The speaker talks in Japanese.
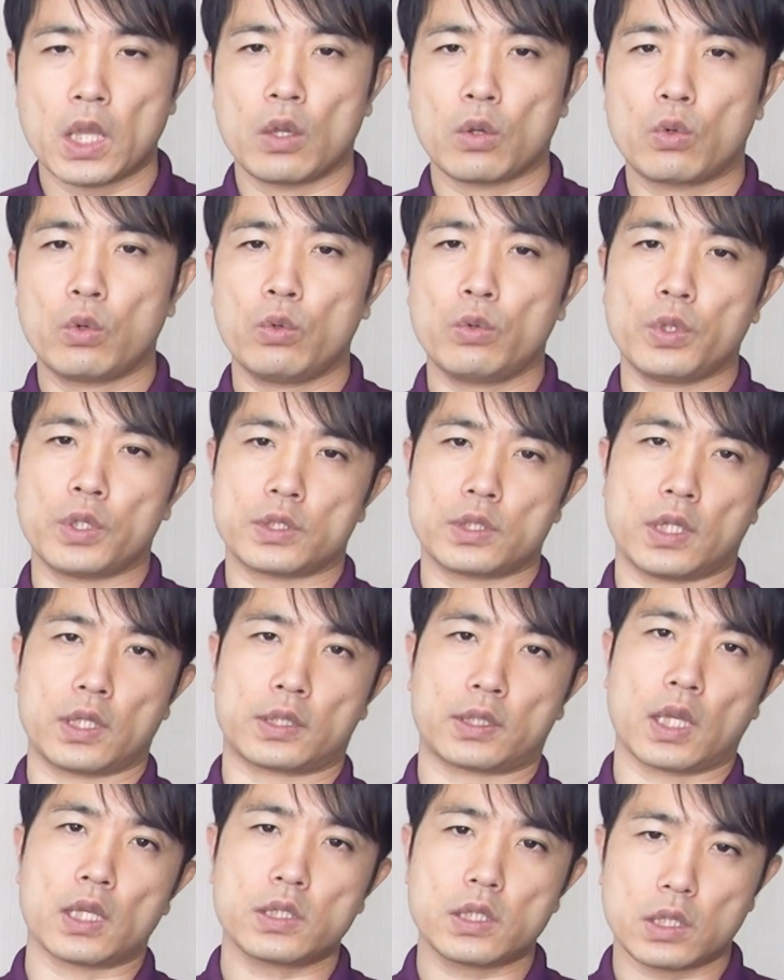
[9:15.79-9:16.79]
このですね、
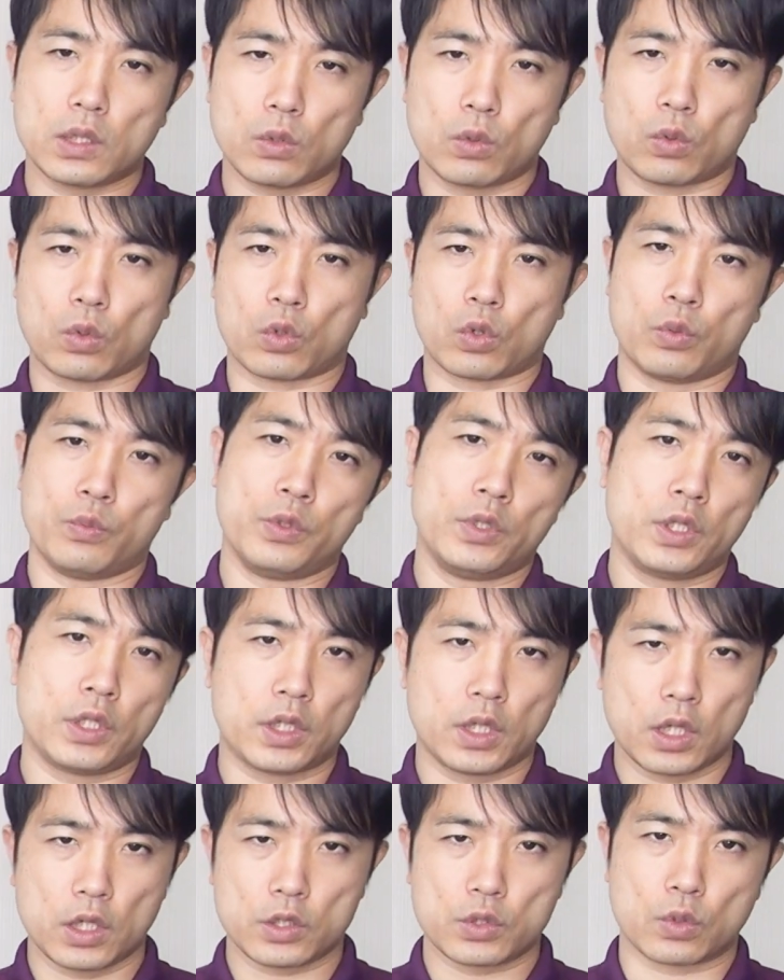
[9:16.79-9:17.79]
他者との
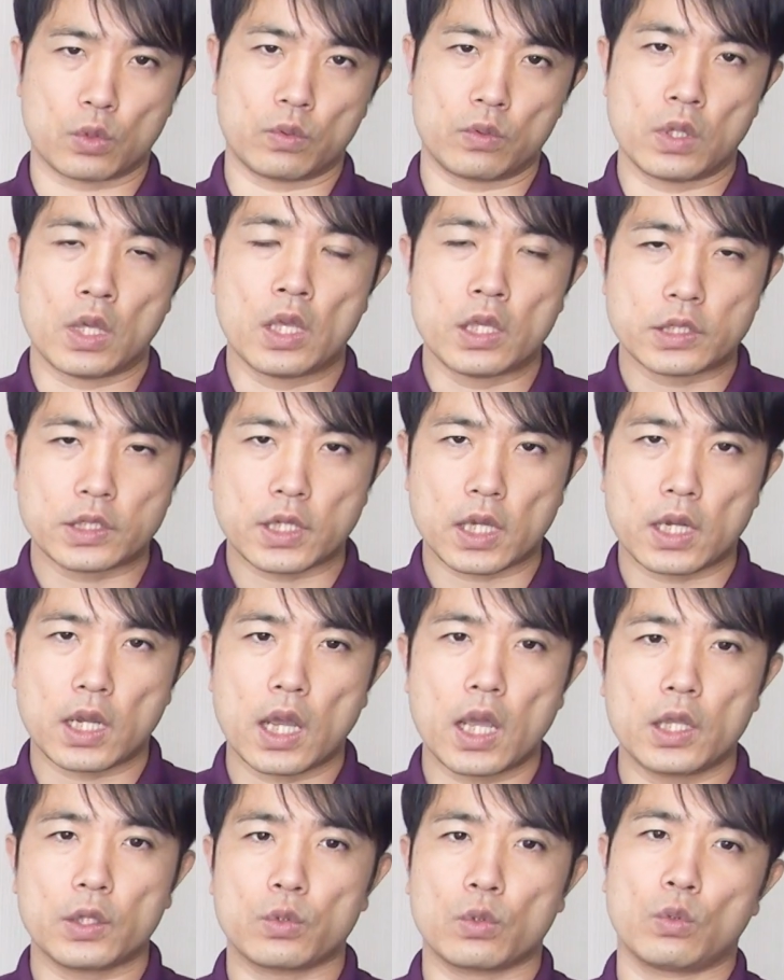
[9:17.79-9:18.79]
コミュニケーション、社
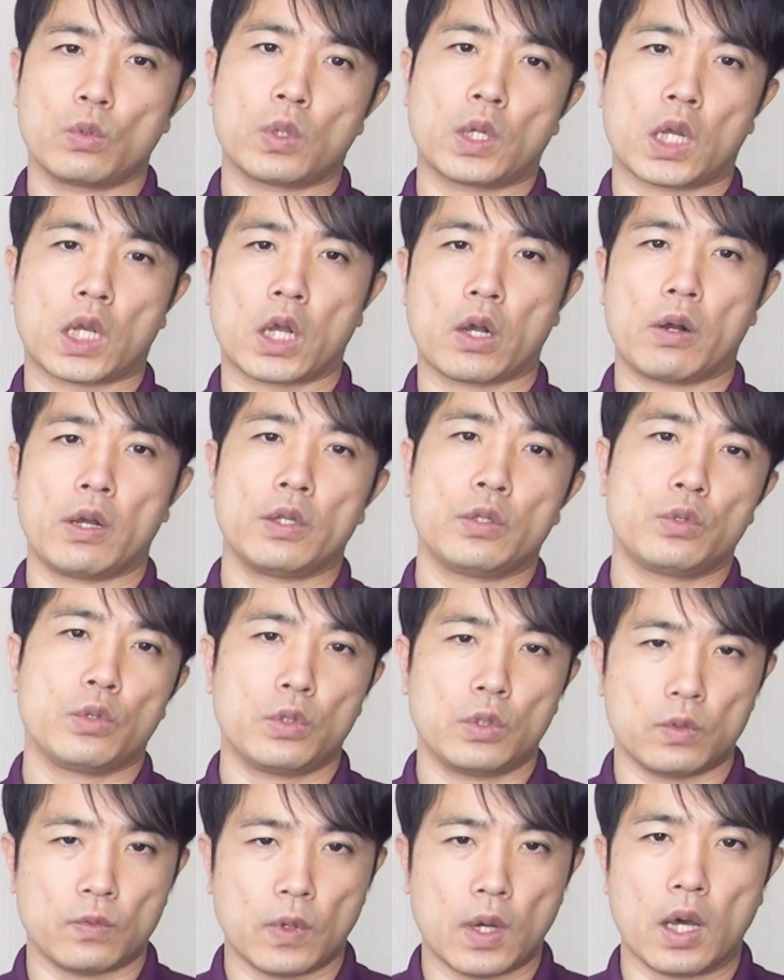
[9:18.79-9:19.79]
会との関わりと
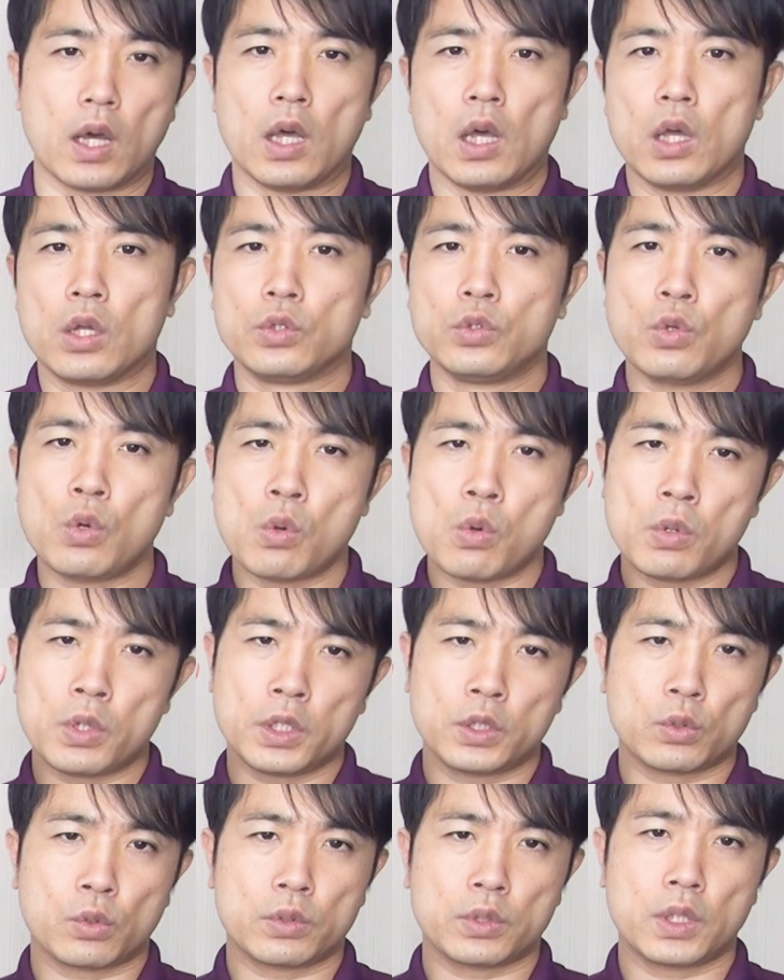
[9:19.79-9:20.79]
いうのは脳
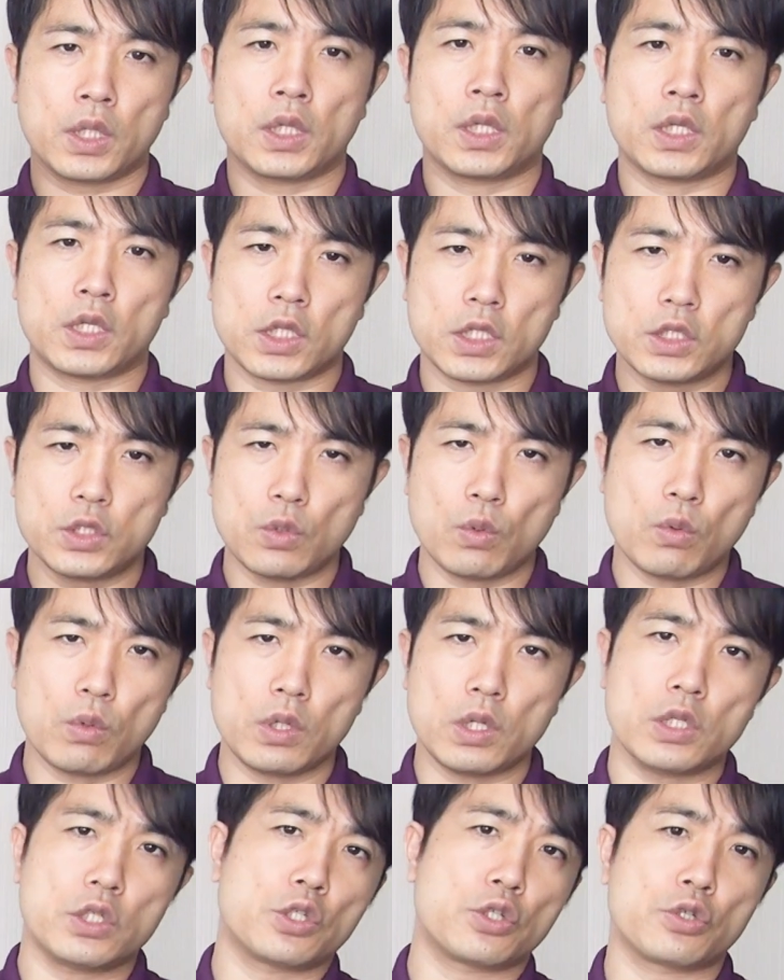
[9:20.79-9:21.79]
にとって非常
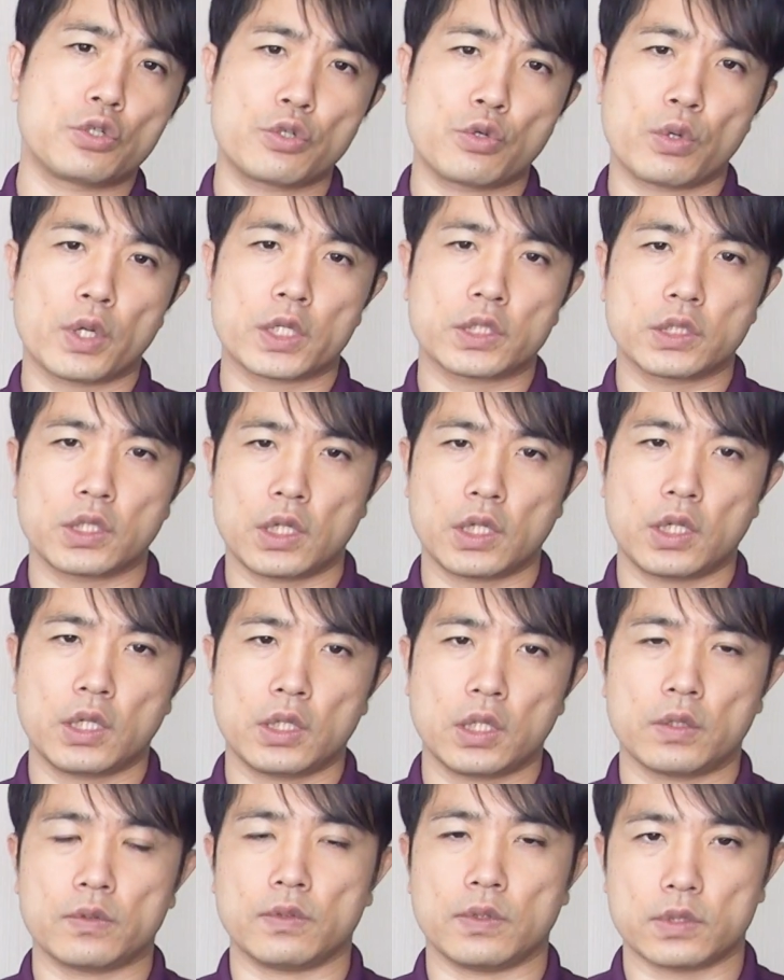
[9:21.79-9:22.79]
に重要な刺激に
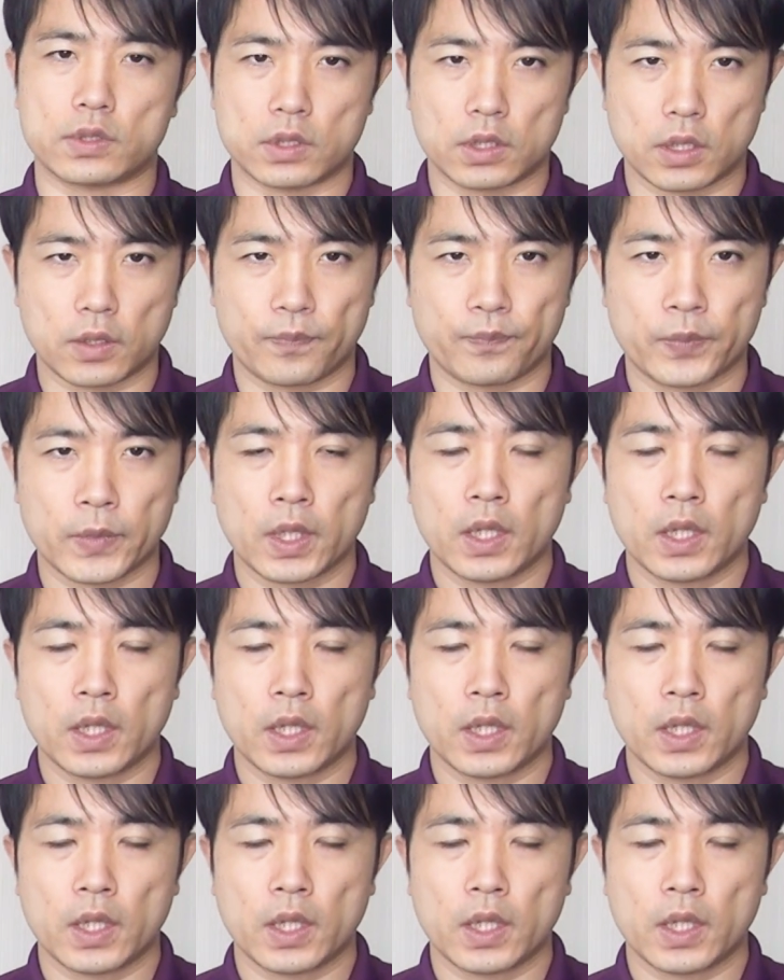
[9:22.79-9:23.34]
なるんですね。